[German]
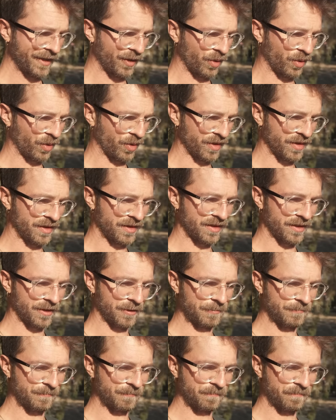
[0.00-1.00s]
Und
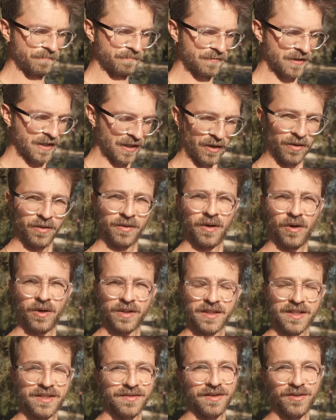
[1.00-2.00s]
ähm, genau,
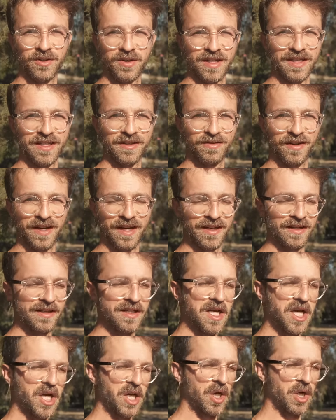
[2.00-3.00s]
heute in zwei Wochen geht die
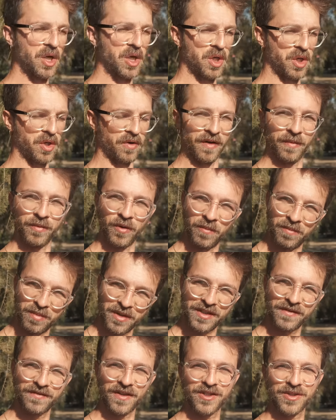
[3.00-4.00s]
Fähre. Wir haben noch ein
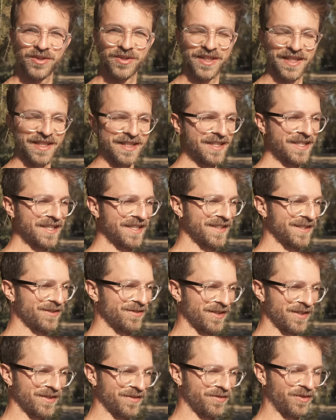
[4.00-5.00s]
bisschen was zu sehen,
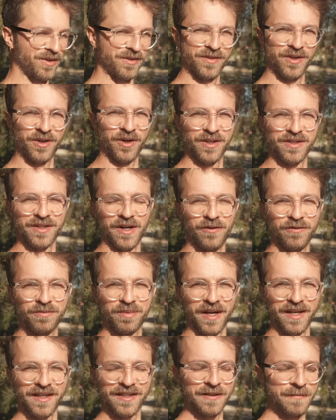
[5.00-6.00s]
deswegen wollen wir heute
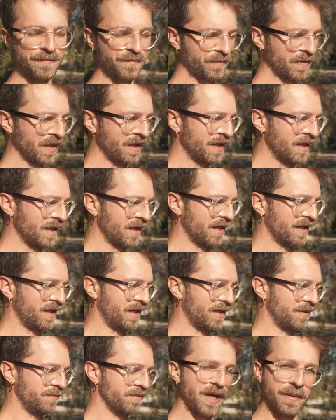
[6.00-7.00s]
aufbrechen. Ähm,